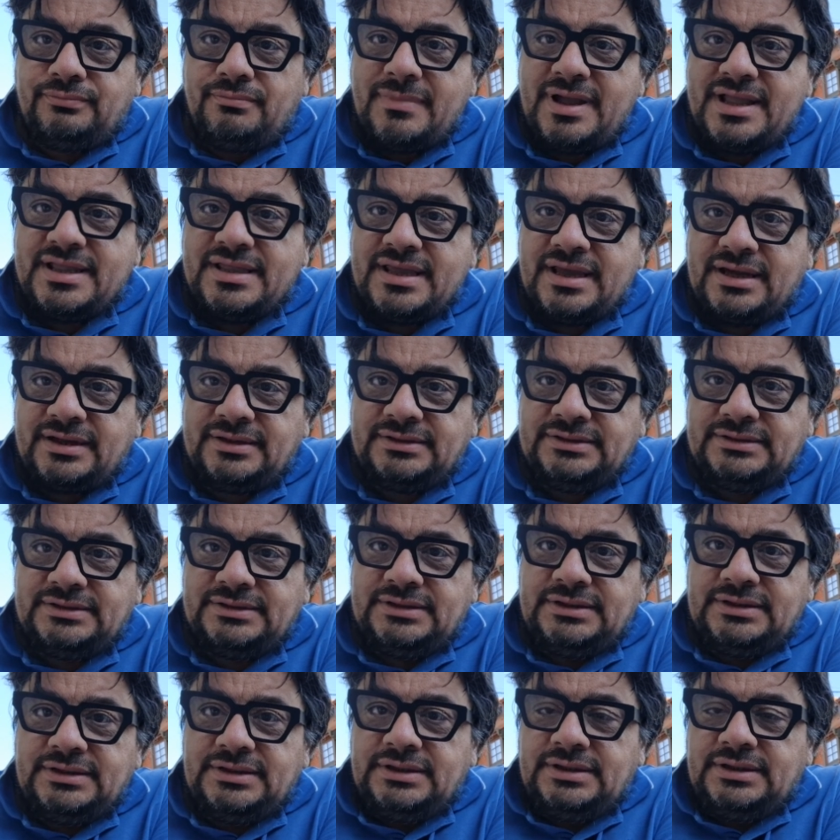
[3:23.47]
Magnan
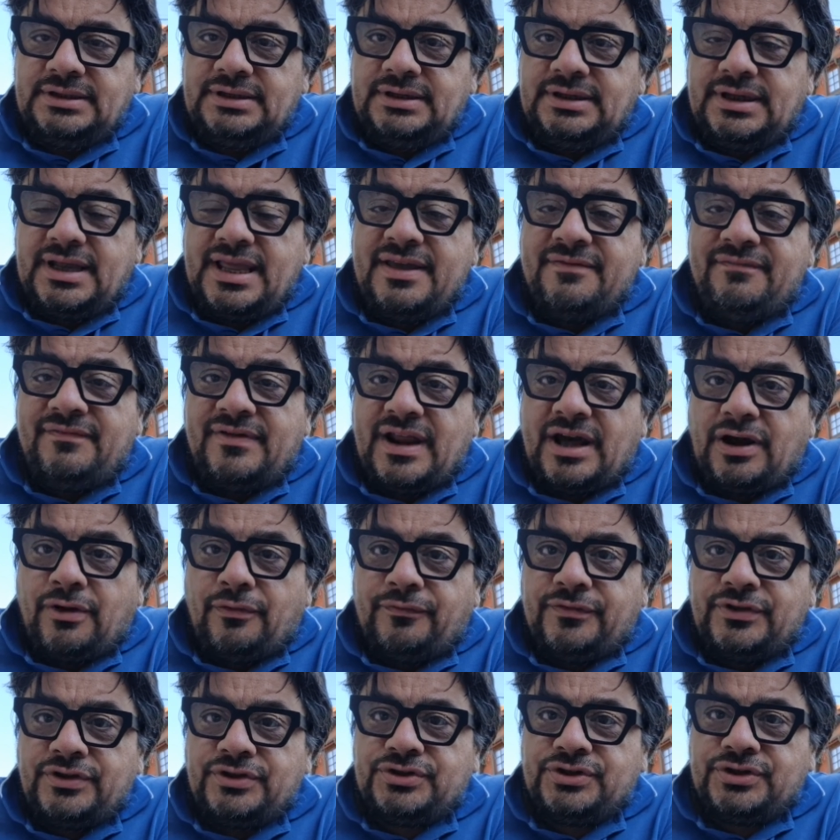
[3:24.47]
e
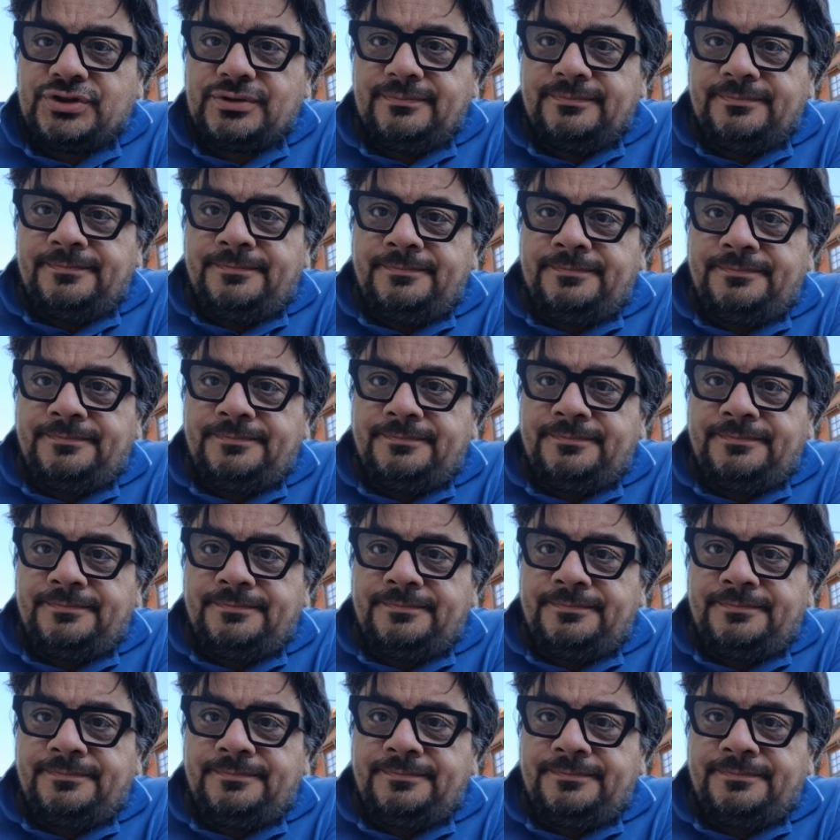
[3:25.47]
Vlaovic.